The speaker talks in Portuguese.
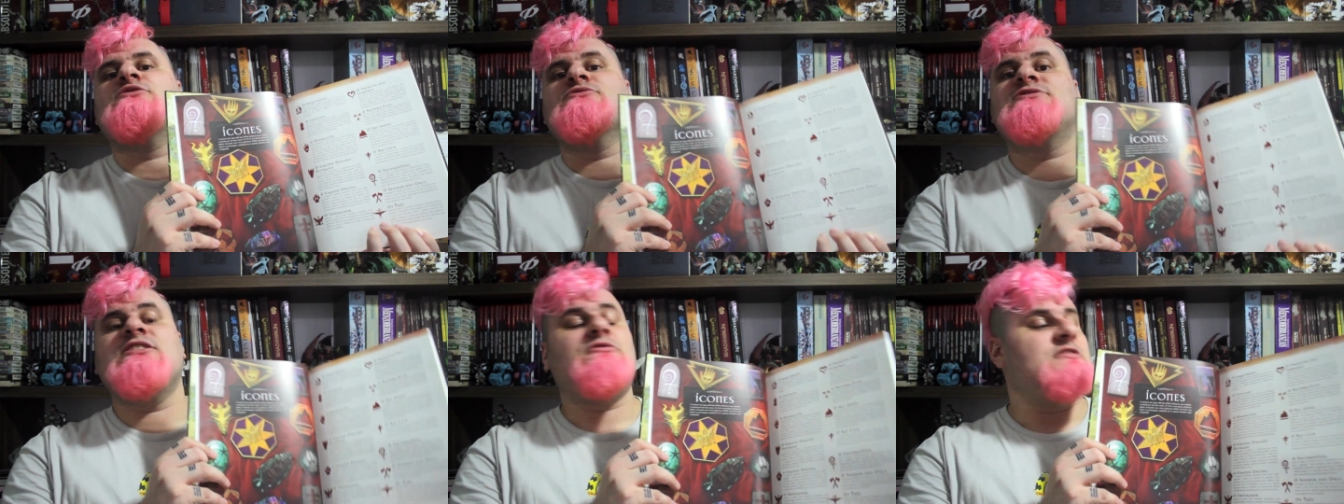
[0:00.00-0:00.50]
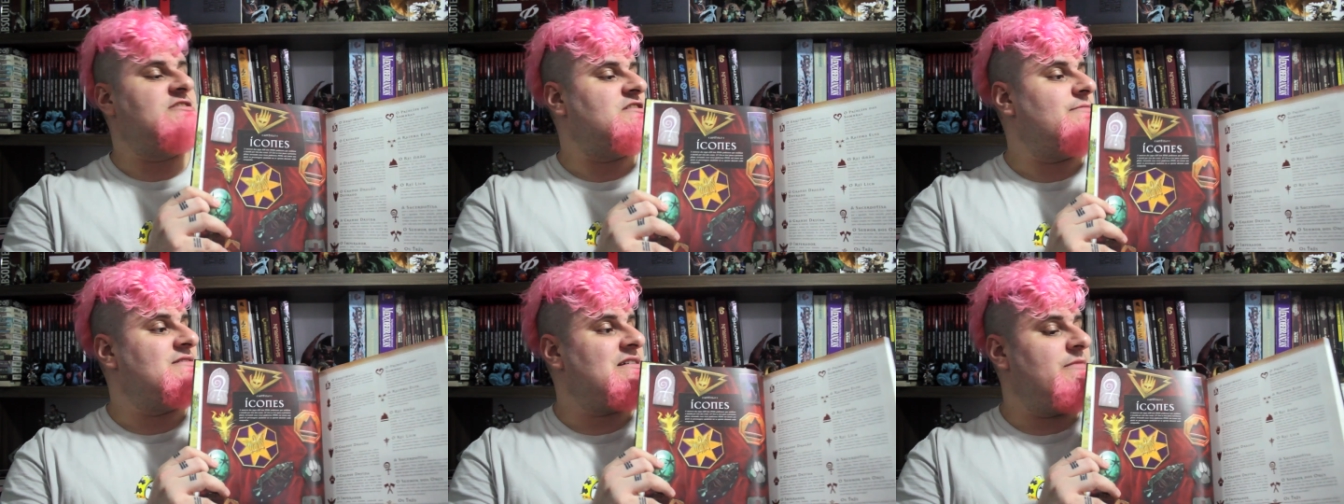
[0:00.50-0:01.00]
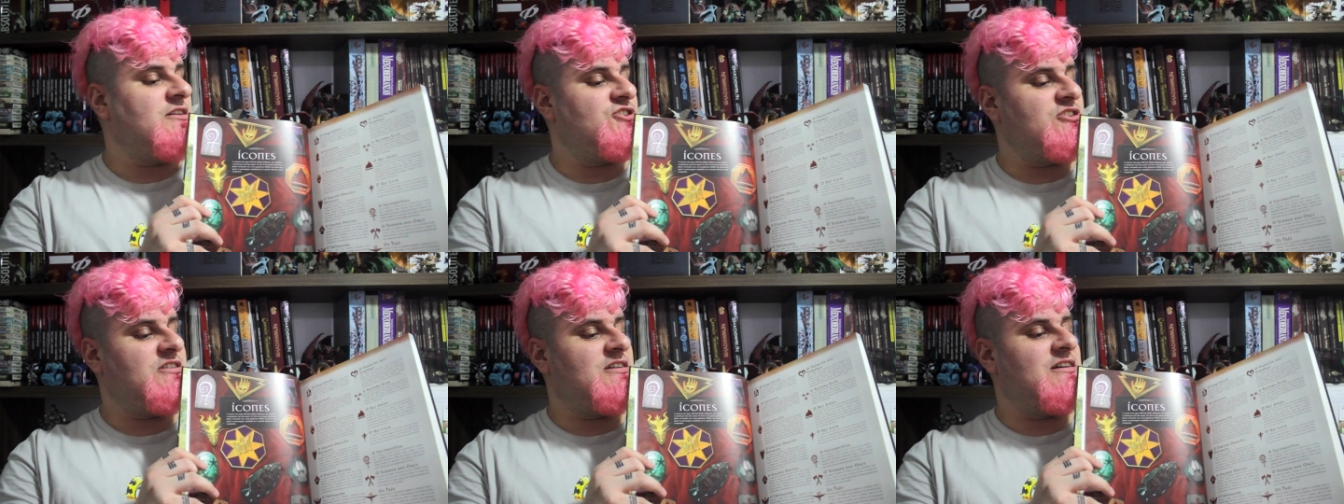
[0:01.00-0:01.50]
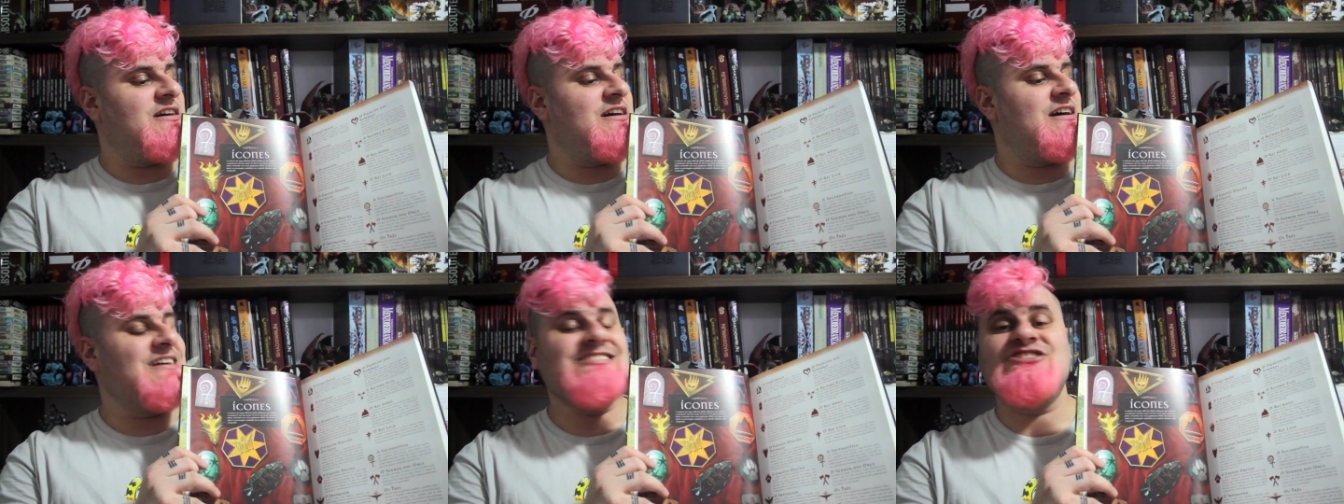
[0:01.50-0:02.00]
Os ícones são basicamente
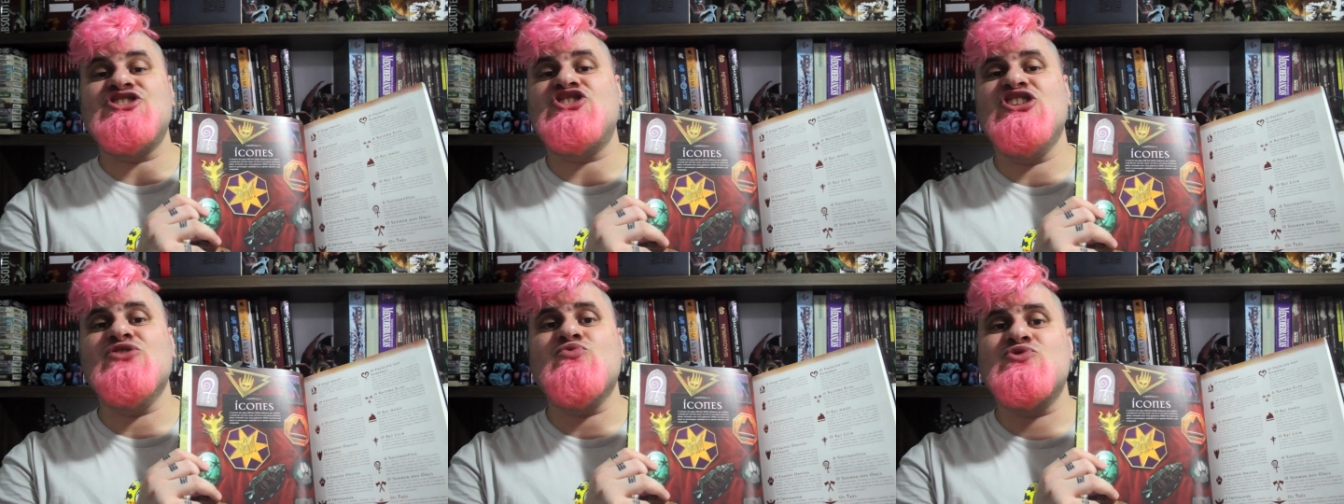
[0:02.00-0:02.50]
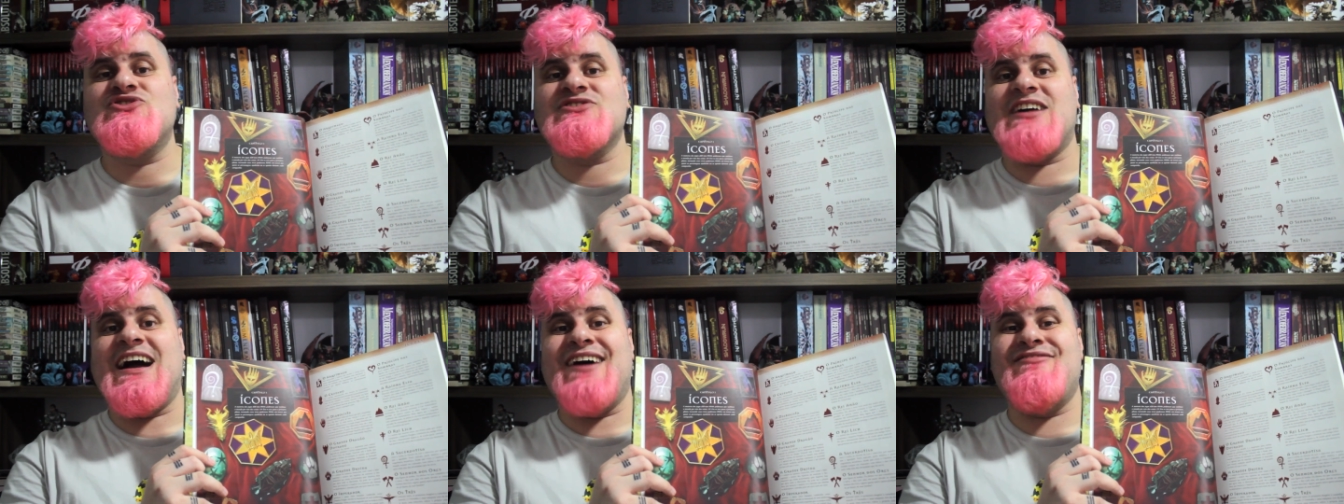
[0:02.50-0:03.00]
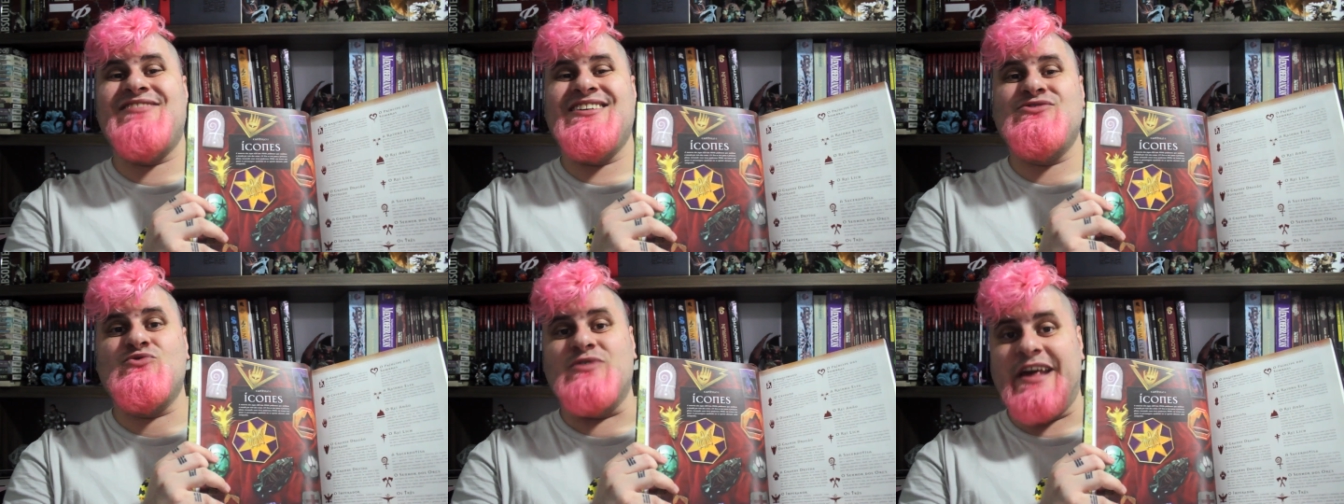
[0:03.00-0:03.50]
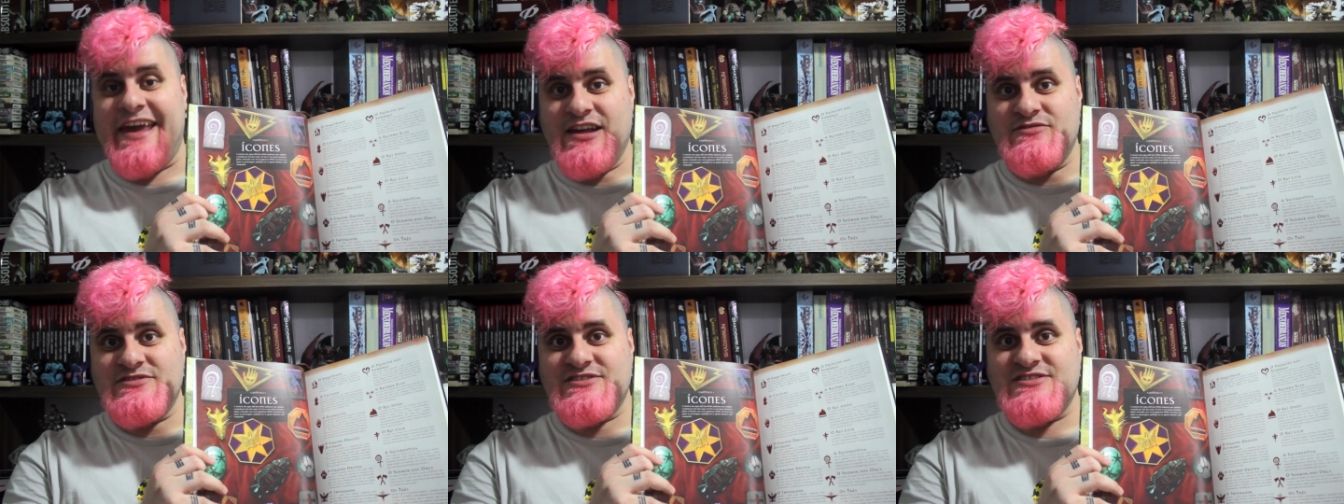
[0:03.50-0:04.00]
antigos
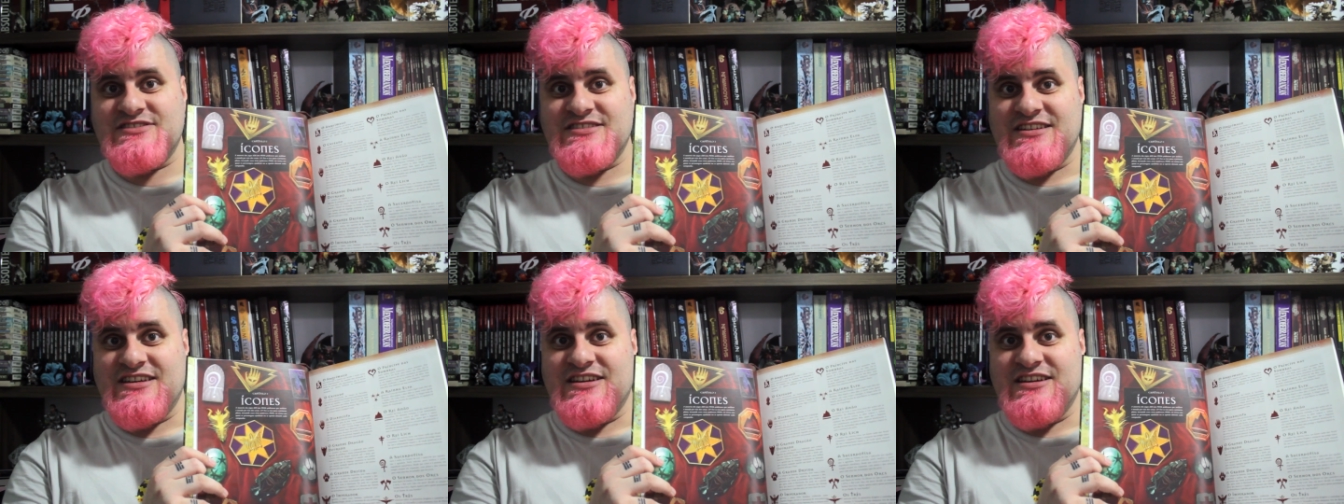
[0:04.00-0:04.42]
aventureiros,